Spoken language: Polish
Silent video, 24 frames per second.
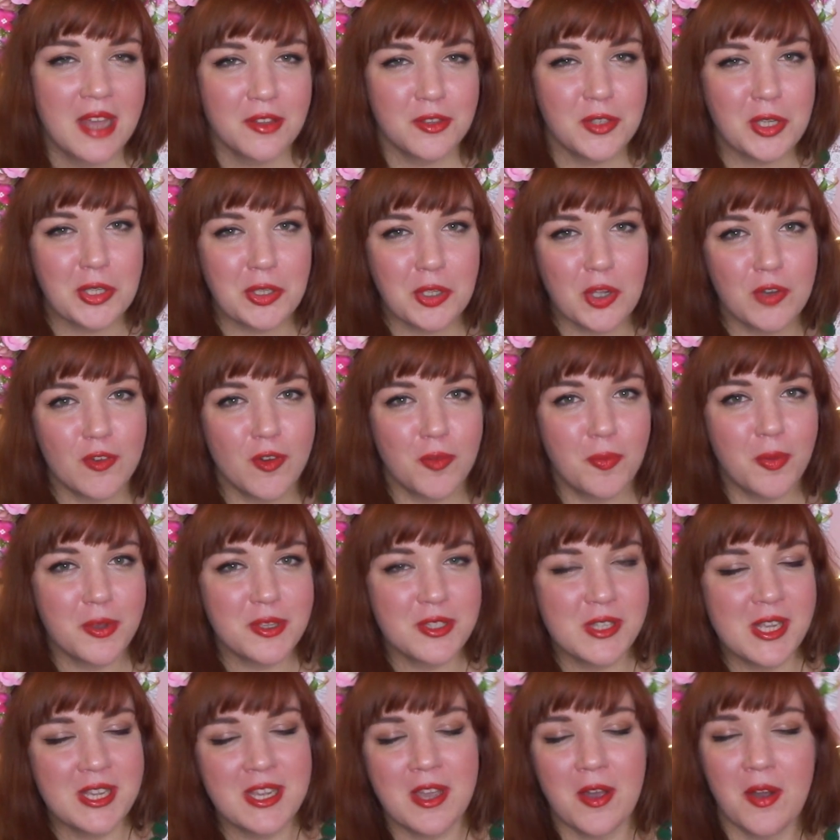Dodatkowo
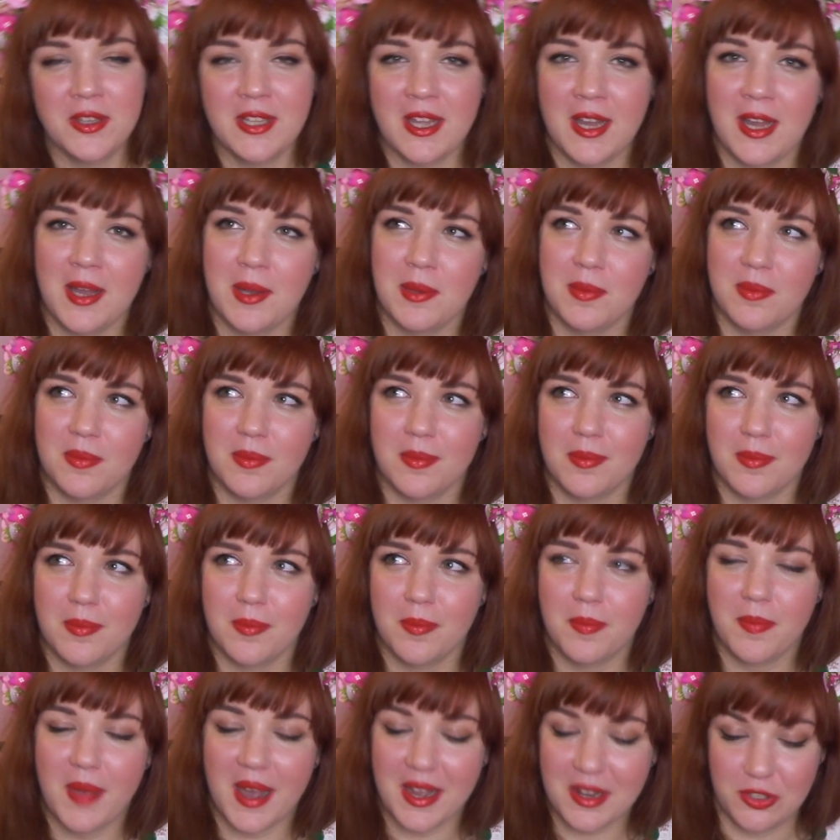poznaje ona
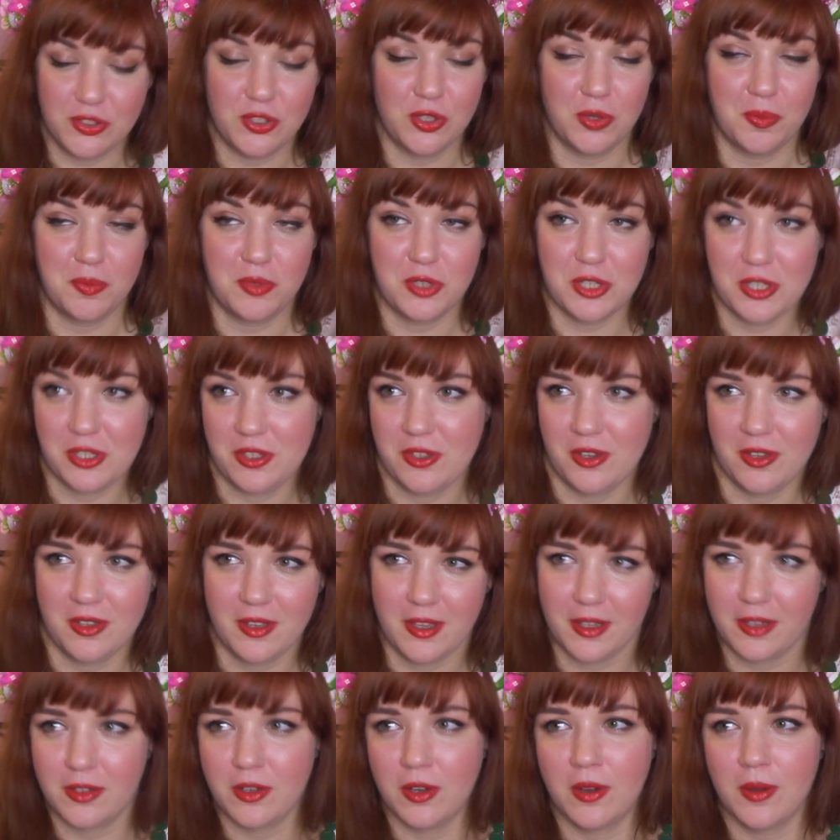bardzo
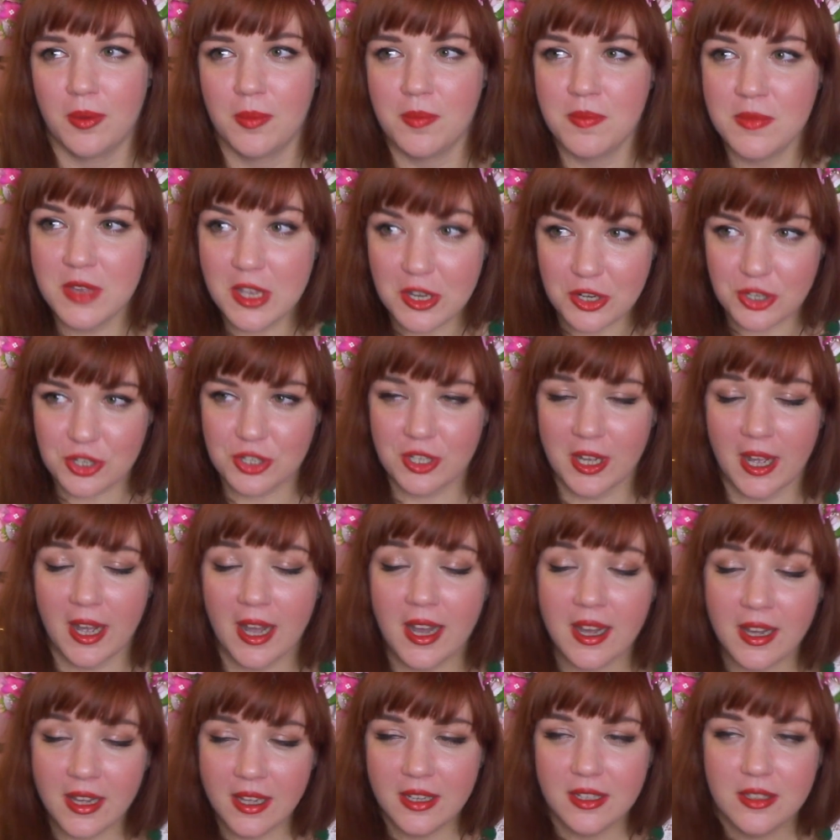przystojnego
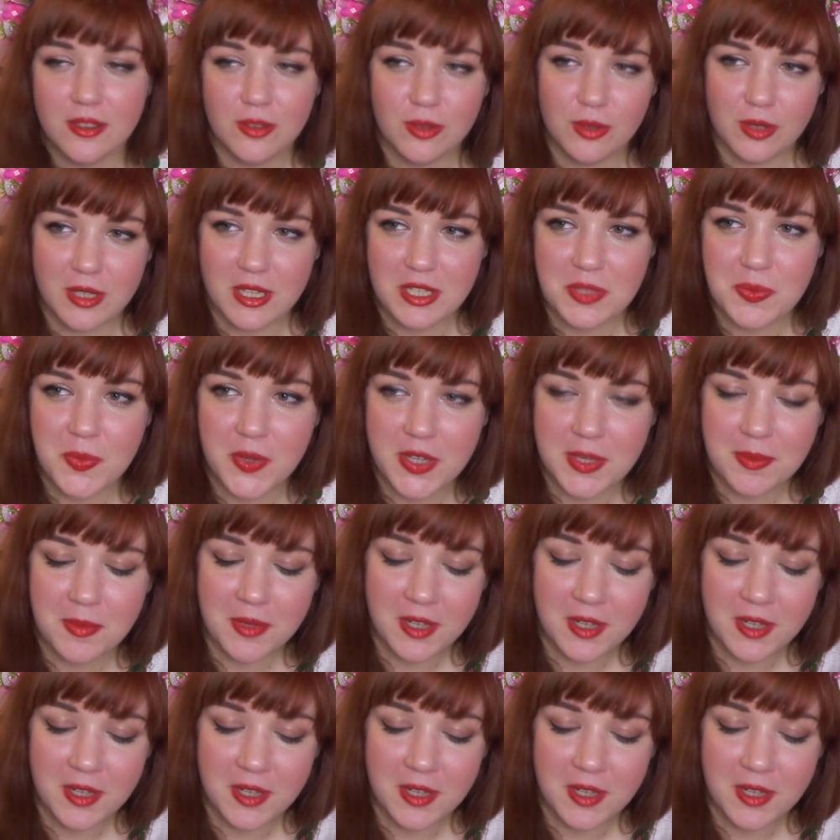Mieszka, który jest moim